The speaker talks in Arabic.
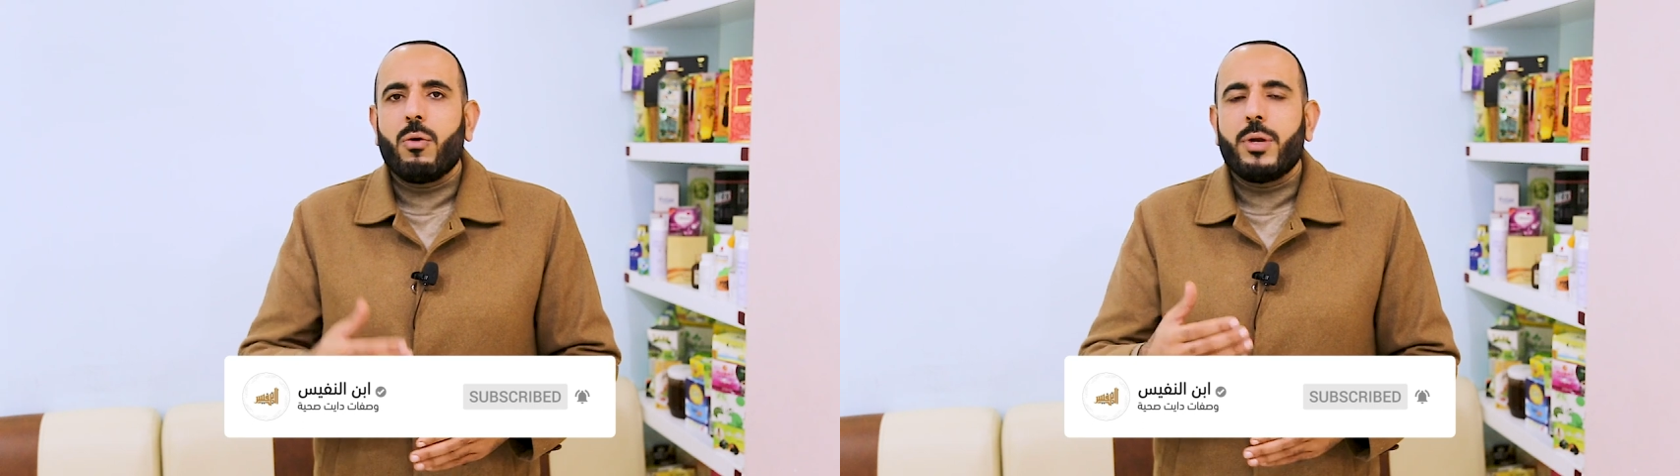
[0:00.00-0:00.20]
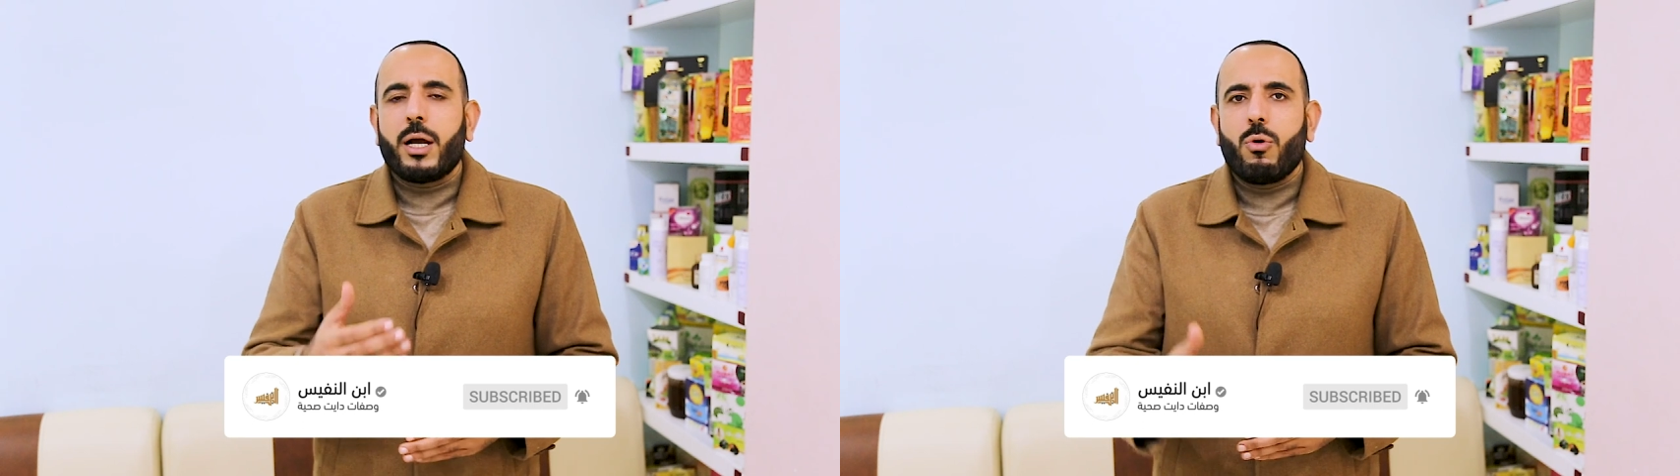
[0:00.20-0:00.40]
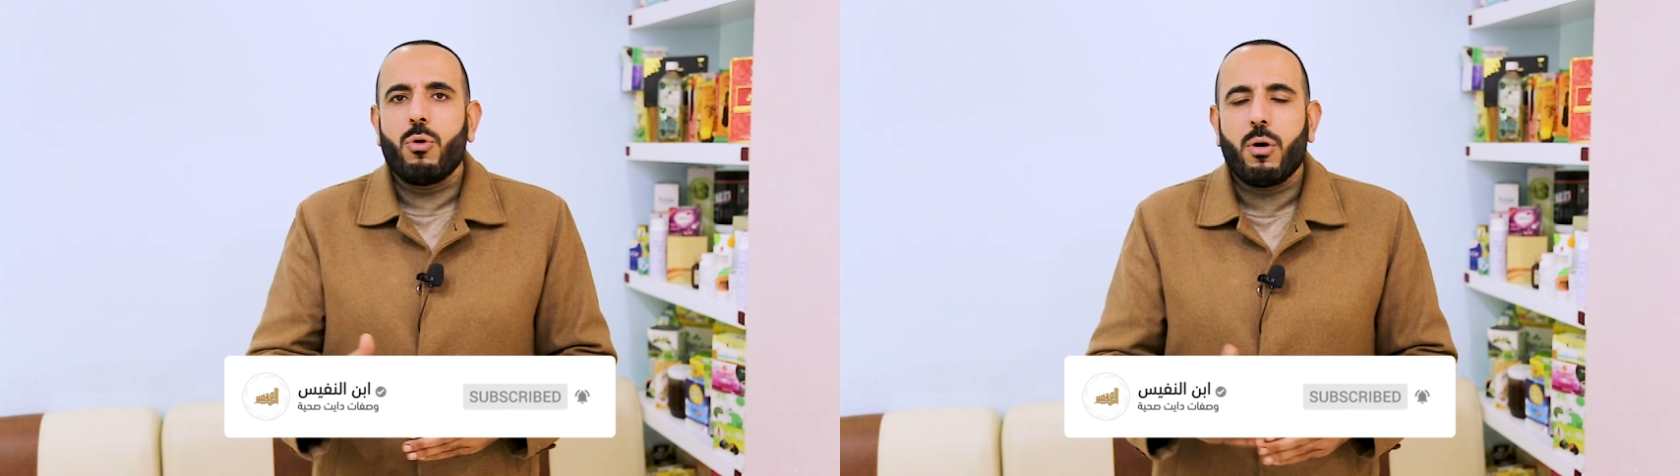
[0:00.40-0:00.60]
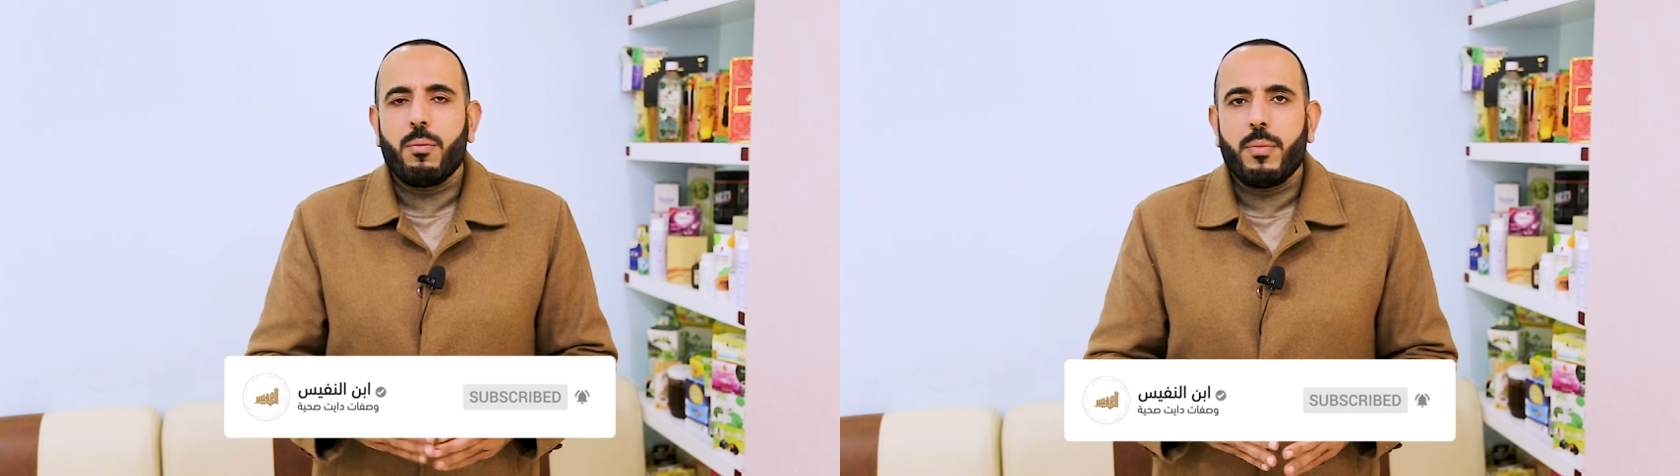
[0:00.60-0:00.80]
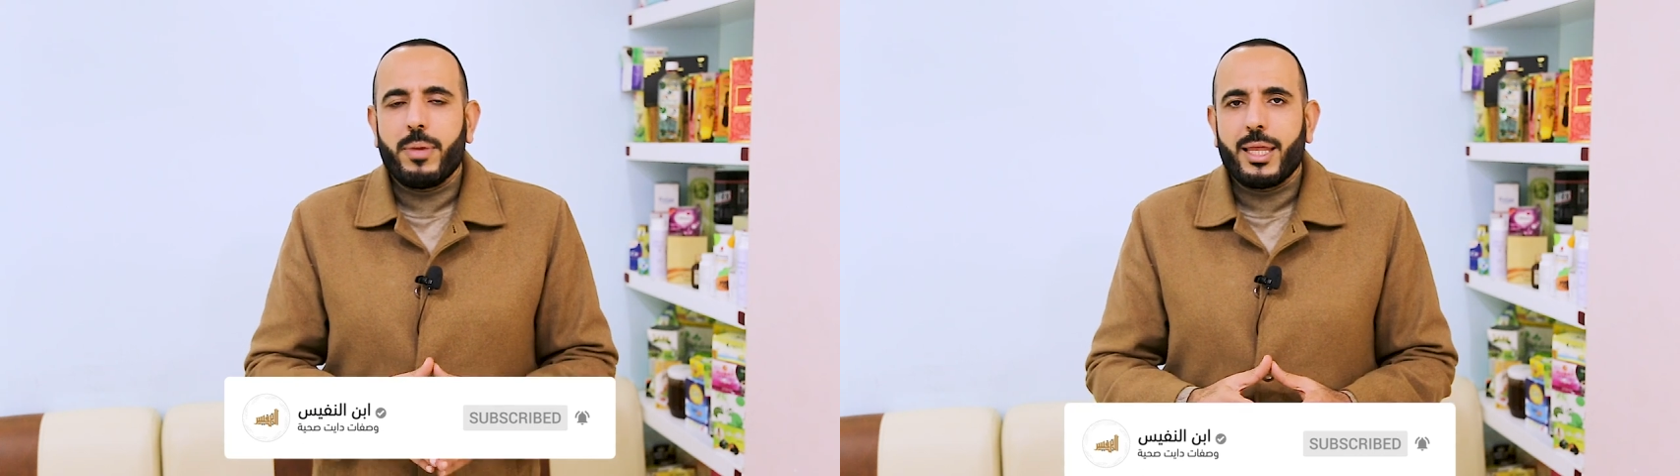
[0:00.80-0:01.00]

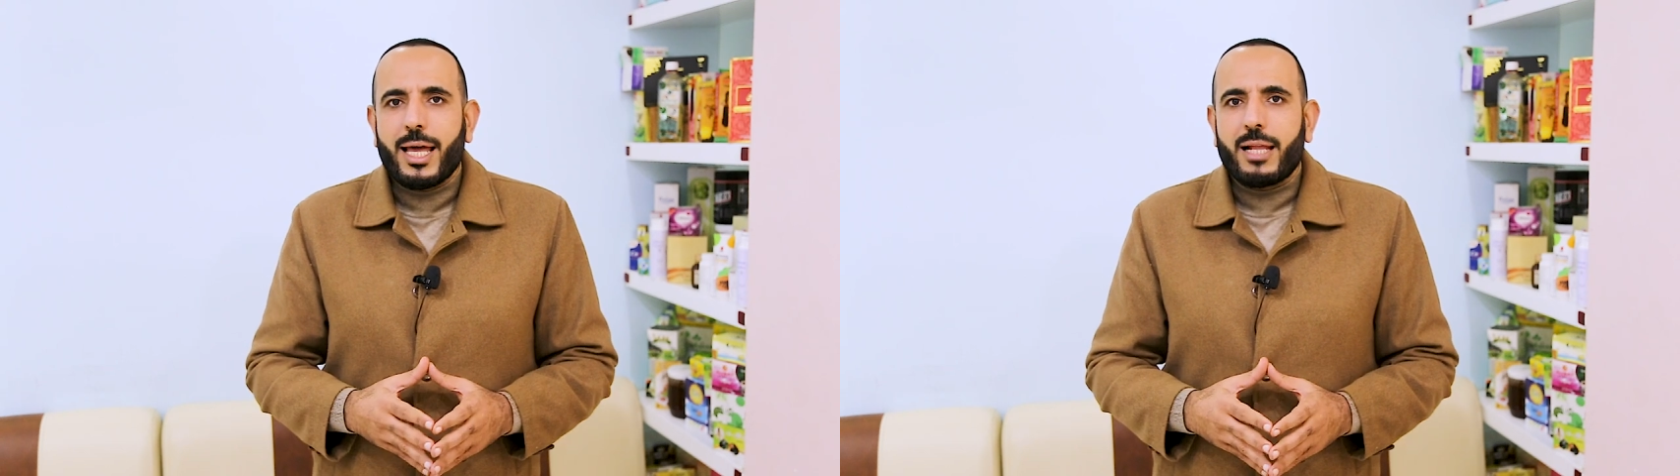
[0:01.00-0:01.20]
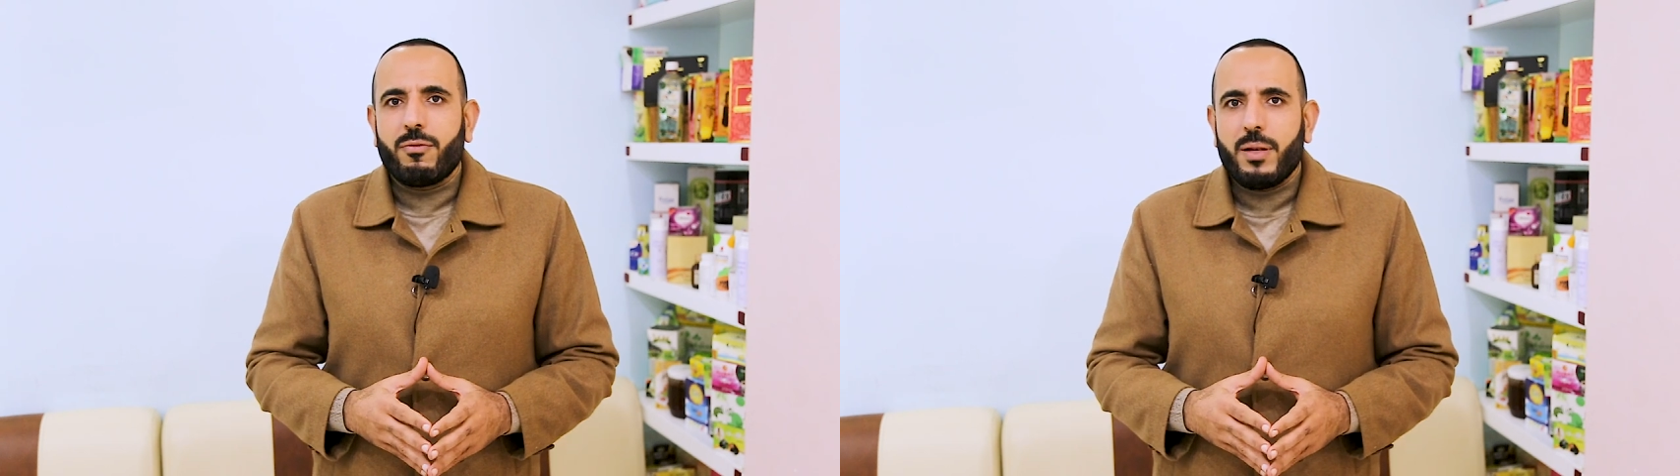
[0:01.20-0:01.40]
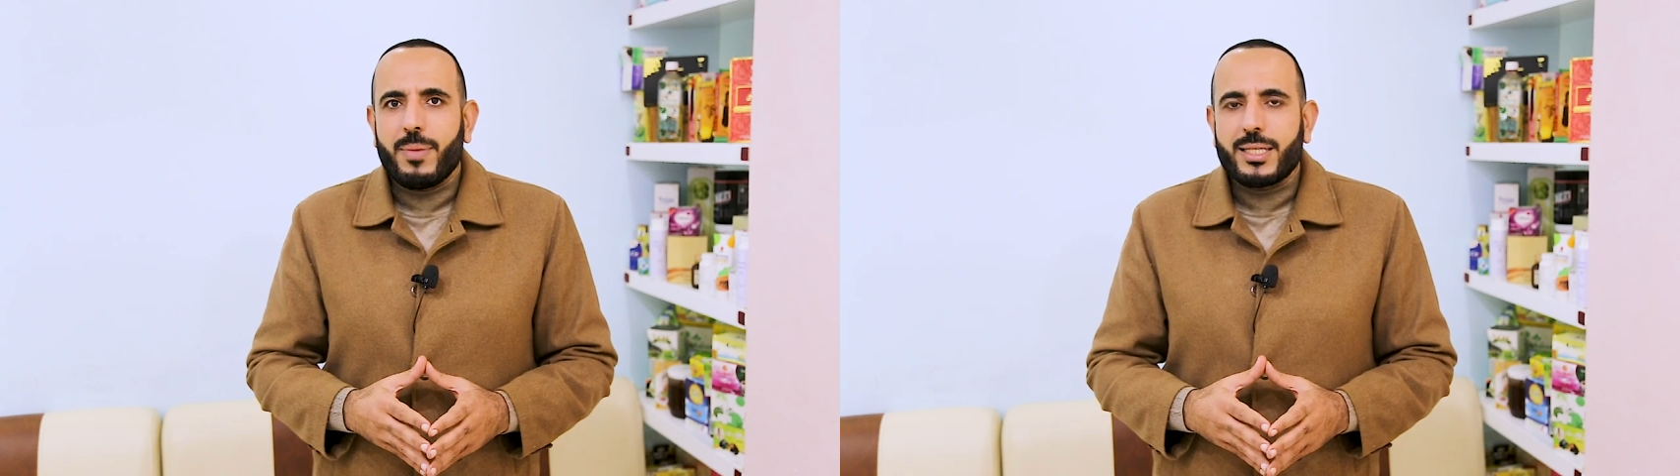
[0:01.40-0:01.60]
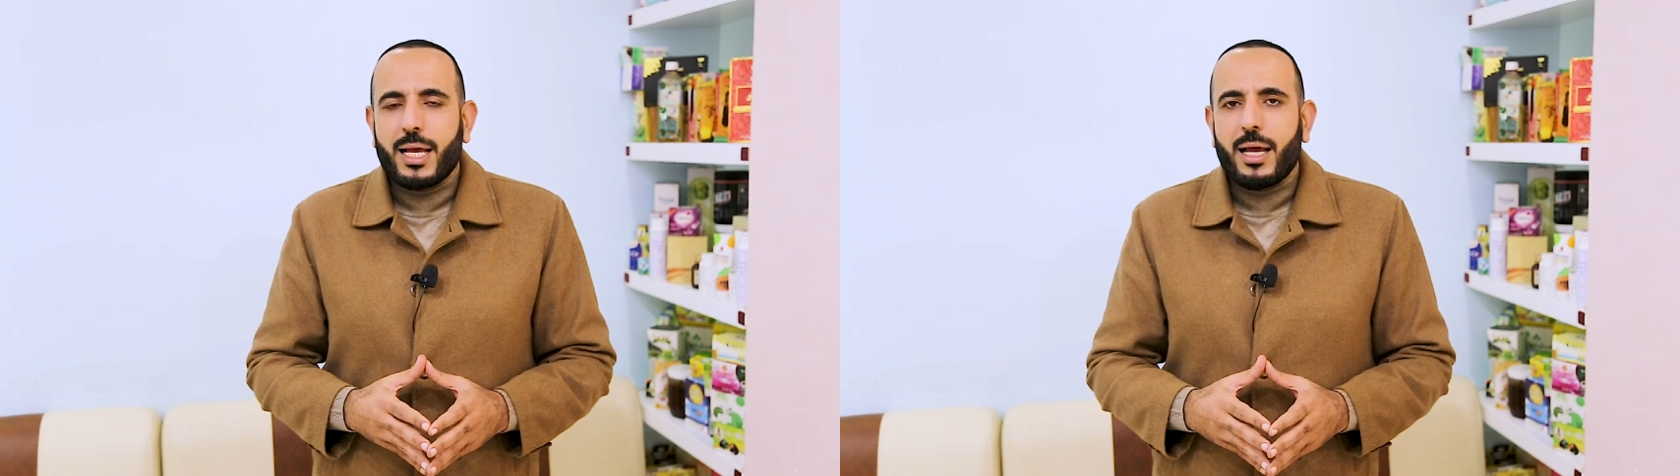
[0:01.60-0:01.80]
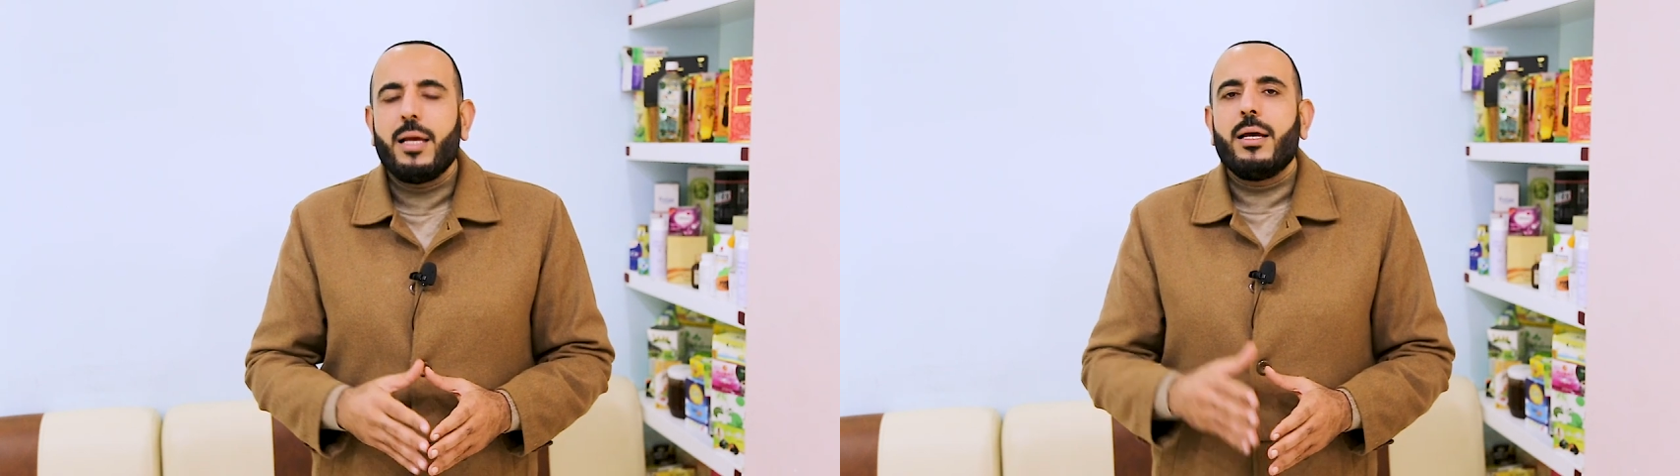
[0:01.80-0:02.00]
وناكلهم بالذات في
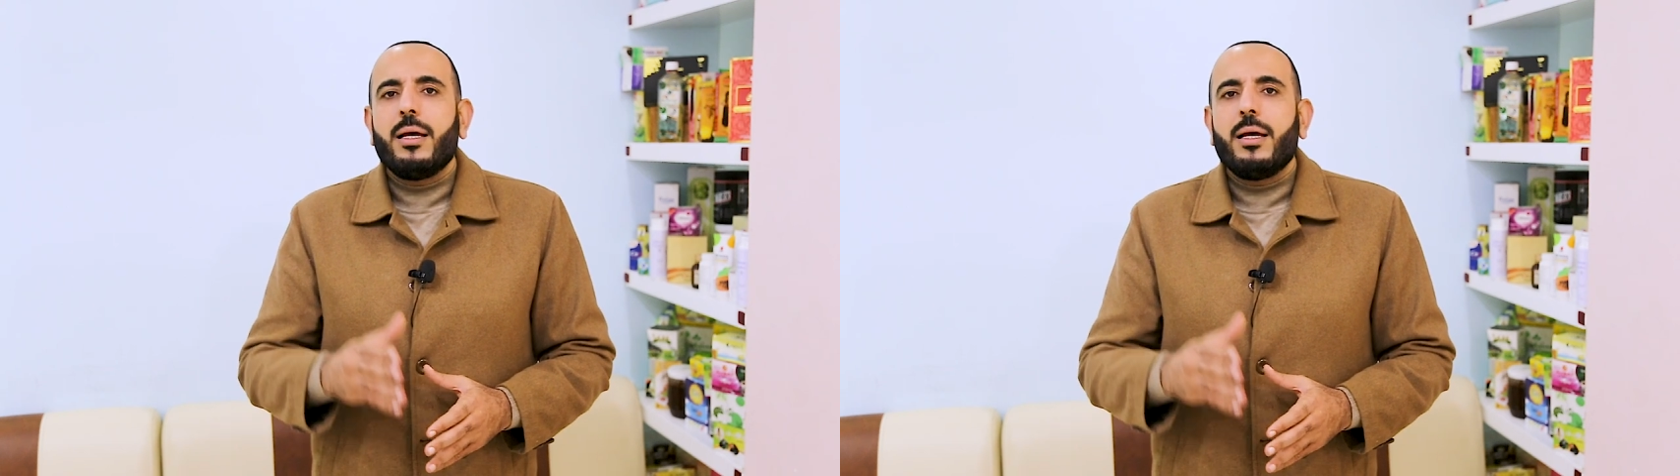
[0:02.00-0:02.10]
المساء